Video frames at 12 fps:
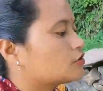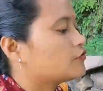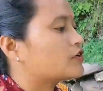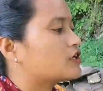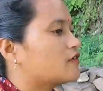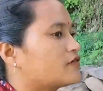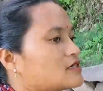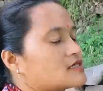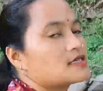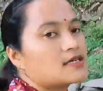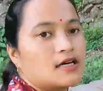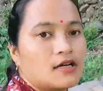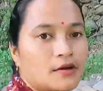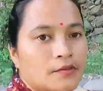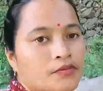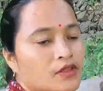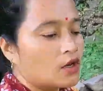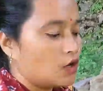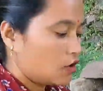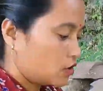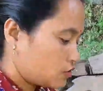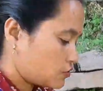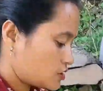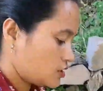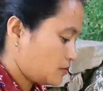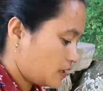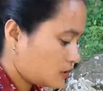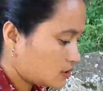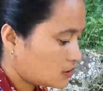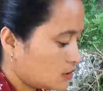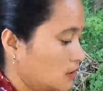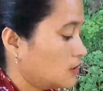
चलती हूँ फटाफट से घर और उसके बाद